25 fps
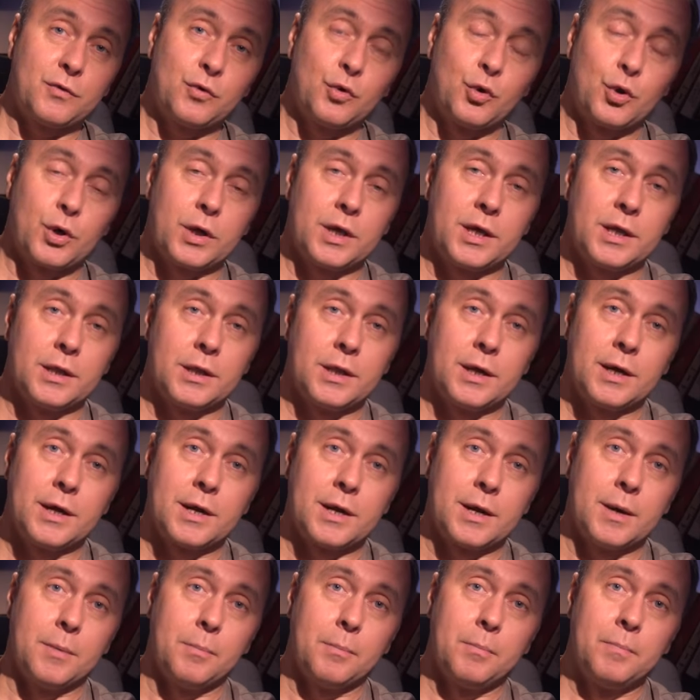40
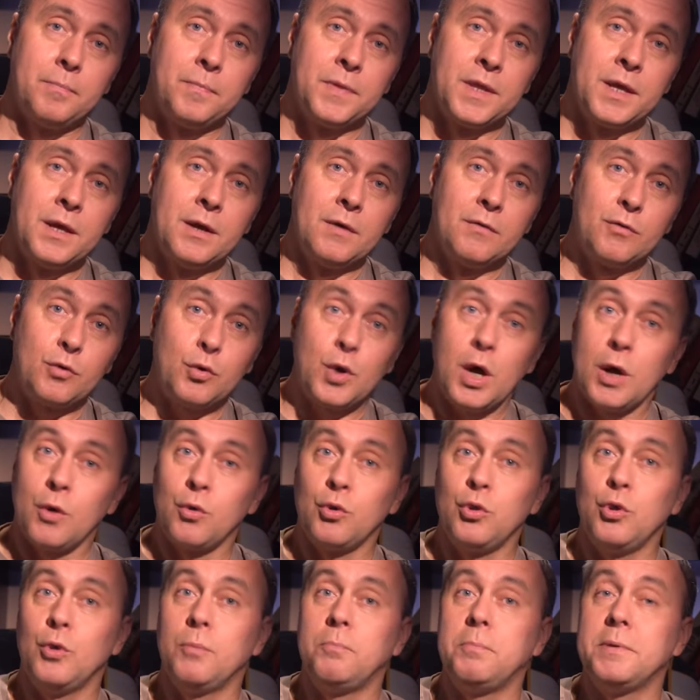килограмм. В
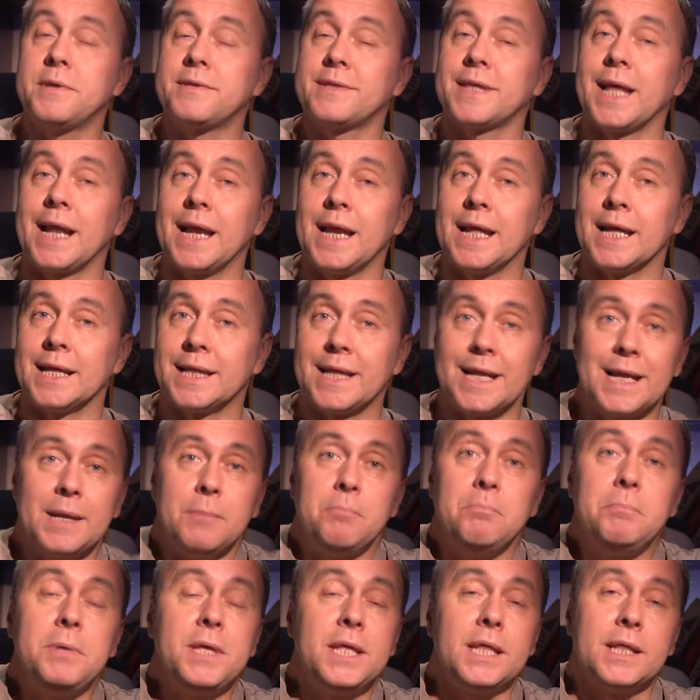руках у нее пистолет или
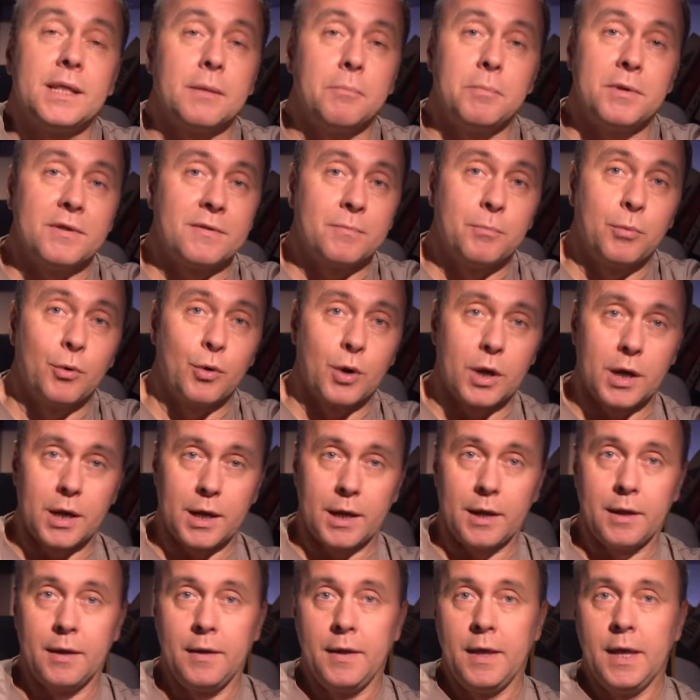бита
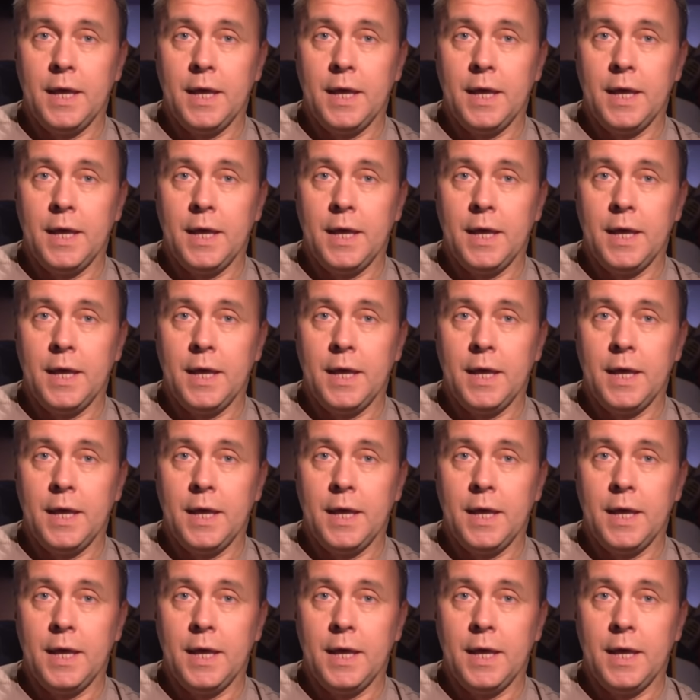бейсбольная.